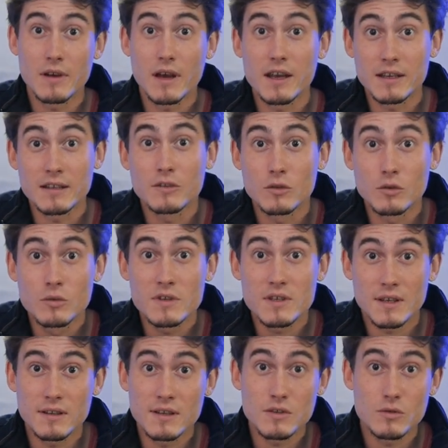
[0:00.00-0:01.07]
va être
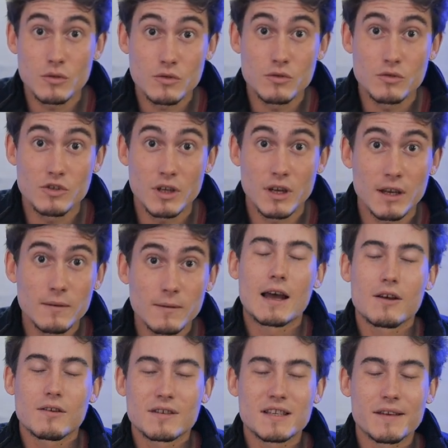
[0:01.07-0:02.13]
concerné sur ce sujet-là.
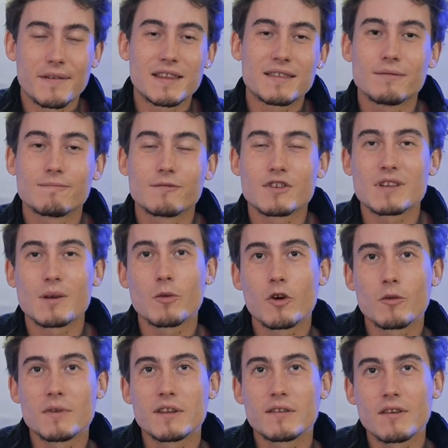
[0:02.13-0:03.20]
Alors ça va être dans un
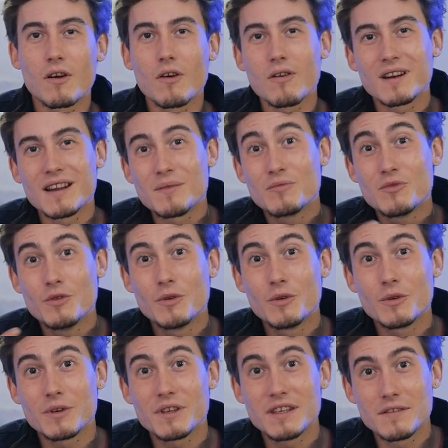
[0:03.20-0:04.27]
premier temps les
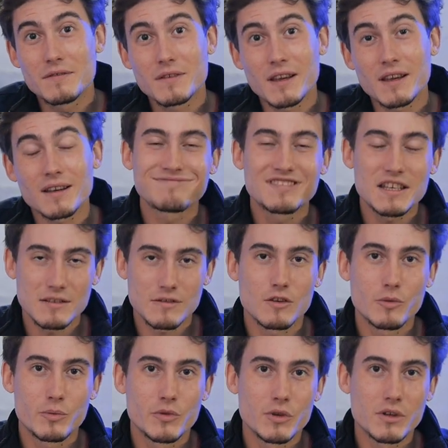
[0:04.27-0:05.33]
pneus hiver. Qu'est-ce que
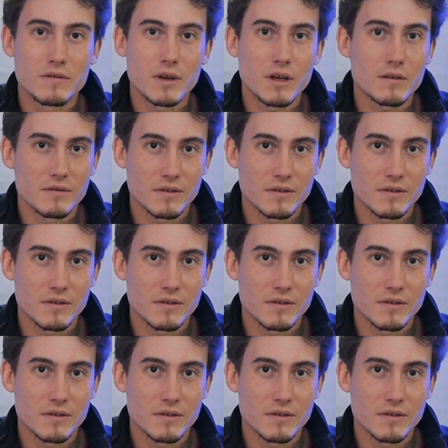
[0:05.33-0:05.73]
le pneu hiver